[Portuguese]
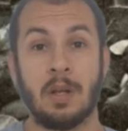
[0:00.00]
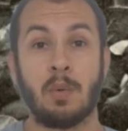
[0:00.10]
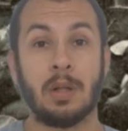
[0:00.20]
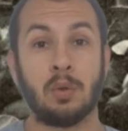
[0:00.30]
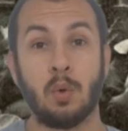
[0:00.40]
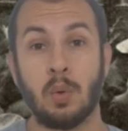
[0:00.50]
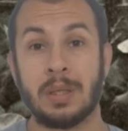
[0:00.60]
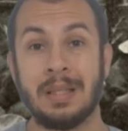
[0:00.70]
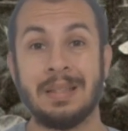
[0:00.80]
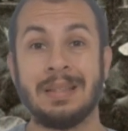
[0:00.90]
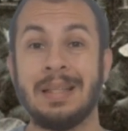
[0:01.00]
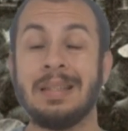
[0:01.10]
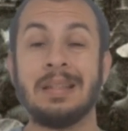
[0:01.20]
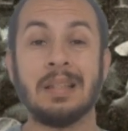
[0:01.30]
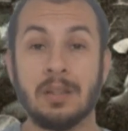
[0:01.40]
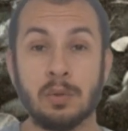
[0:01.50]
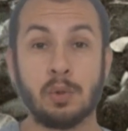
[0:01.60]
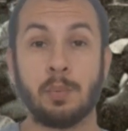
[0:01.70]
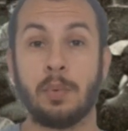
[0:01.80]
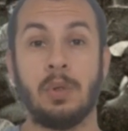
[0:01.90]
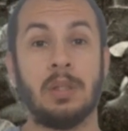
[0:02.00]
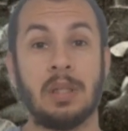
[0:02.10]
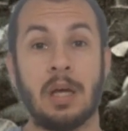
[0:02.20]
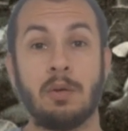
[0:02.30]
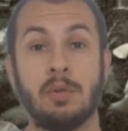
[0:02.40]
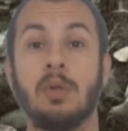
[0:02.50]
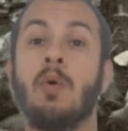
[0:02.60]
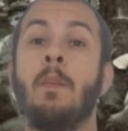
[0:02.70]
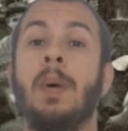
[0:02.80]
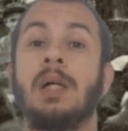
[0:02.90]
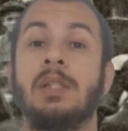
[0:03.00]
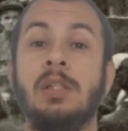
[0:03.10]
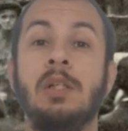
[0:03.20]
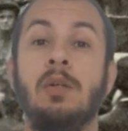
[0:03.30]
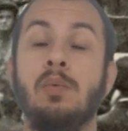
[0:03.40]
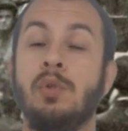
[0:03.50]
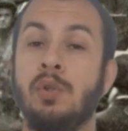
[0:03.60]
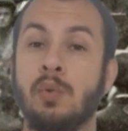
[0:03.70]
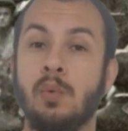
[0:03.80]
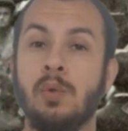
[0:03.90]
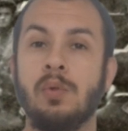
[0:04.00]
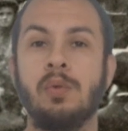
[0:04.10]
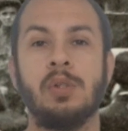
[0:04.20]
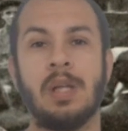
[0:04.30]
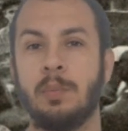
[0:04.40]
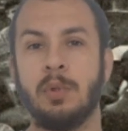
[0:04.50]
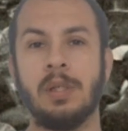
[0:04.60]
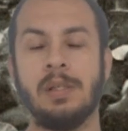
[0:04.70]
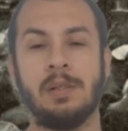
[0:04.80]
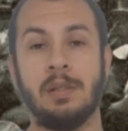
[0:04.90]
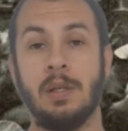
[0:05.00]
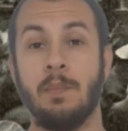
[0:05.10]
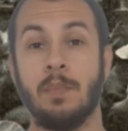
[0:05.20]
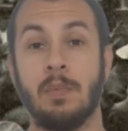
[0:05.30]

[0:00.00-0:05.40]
Não é à toa que tem tantos proletários que compartilham os discursos da burguesia.